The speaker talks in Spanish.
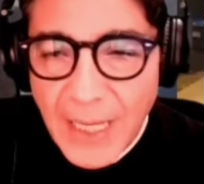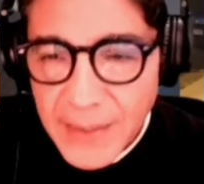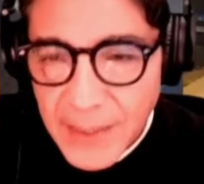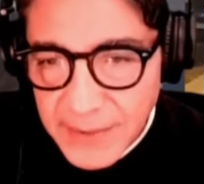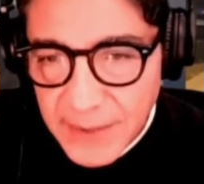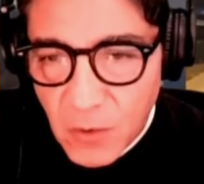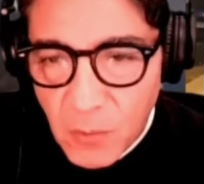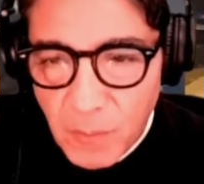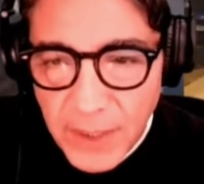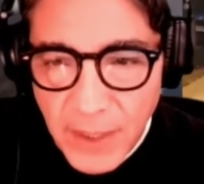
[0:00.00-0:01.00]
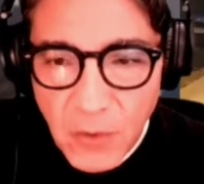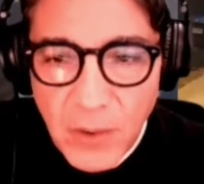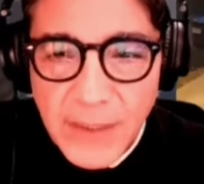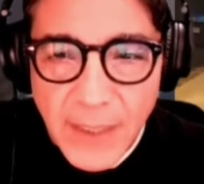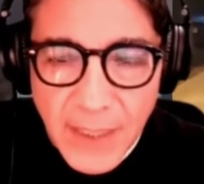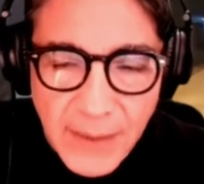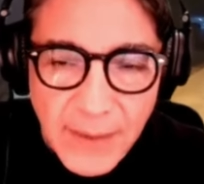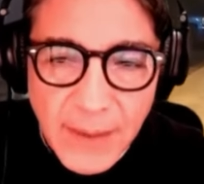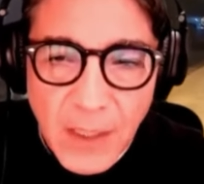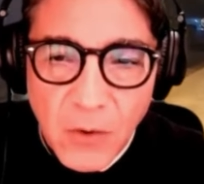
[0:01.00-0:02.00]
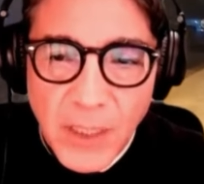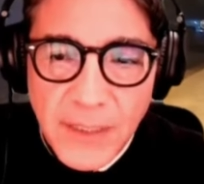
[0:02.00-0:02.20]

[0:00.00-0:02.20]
a 13 compañeros integrantes de las